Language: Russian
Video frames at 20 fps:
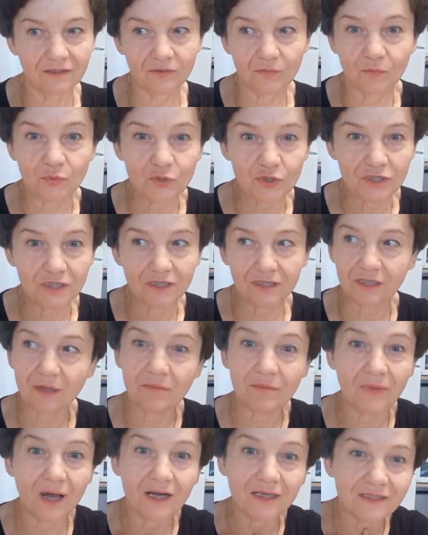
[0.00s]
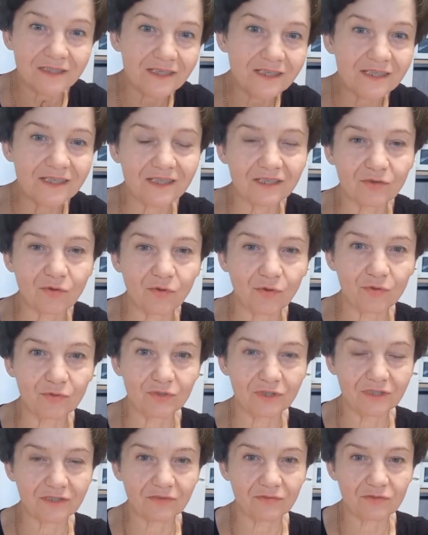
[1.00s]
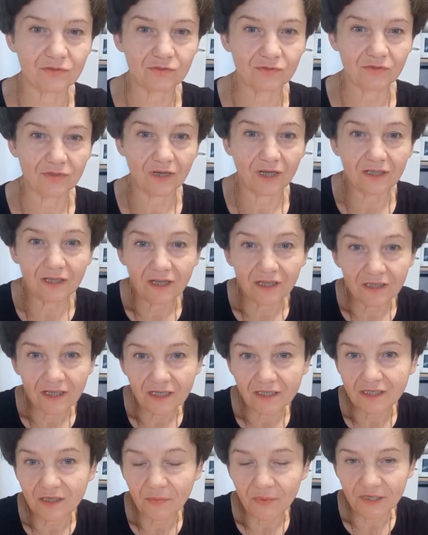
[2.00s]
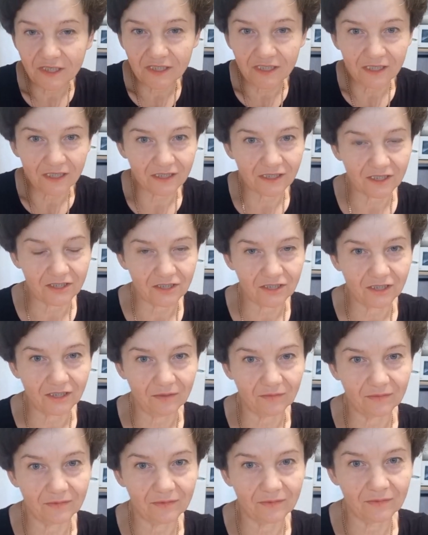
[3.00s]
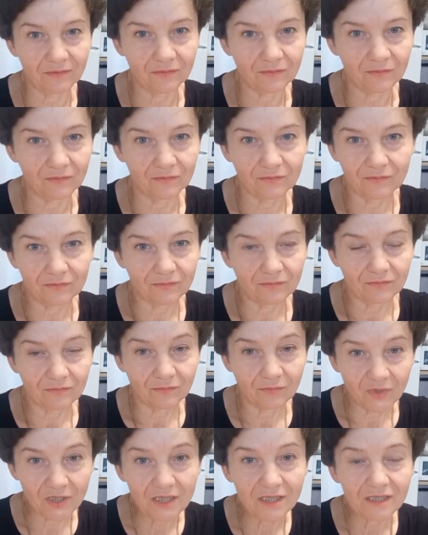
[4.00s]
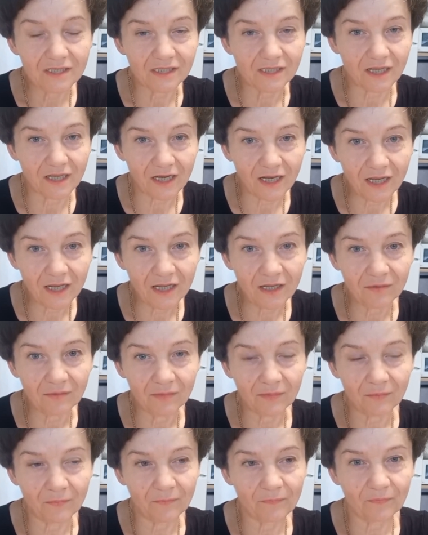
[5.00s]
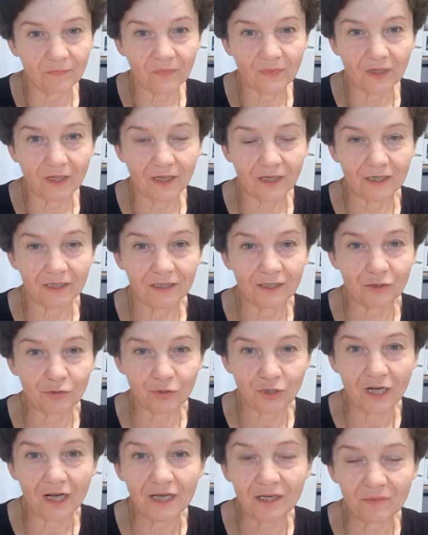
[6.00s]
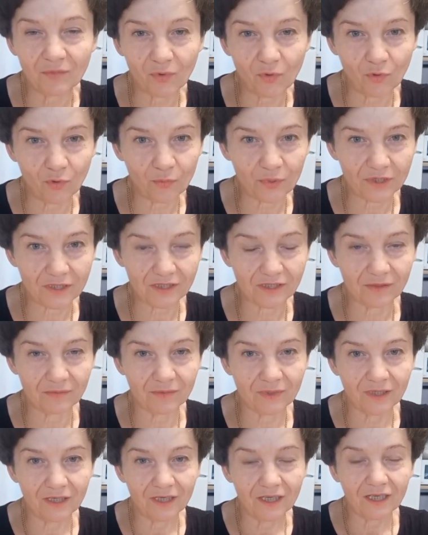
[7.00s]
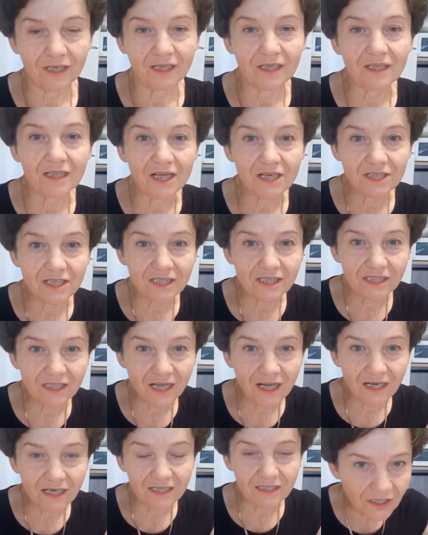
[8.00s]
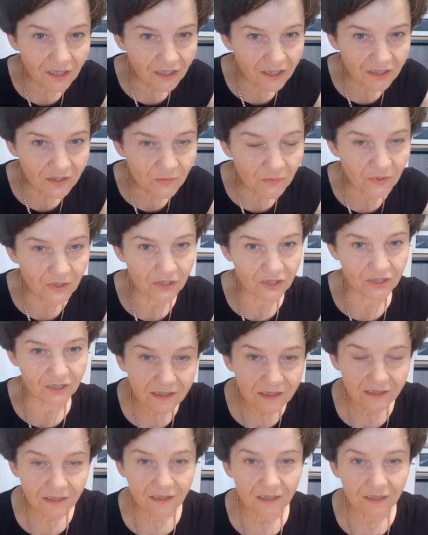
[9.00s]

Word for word: Пусть там артисты колют это все. А для нас, для простых, зачем? Мы стареем натуральным образом. И наша старость неизбежна.